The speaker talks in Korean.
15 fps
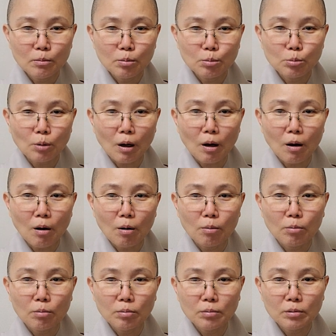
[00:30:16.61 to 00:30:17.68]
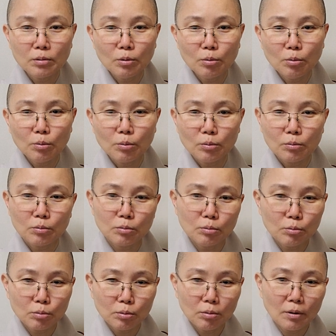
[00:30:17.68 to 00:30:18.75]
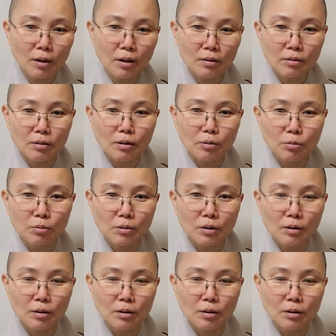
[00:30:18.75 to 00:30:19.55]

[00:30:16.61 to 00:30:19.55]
그다 그, 그러고 그, 그렇게 하더라고요.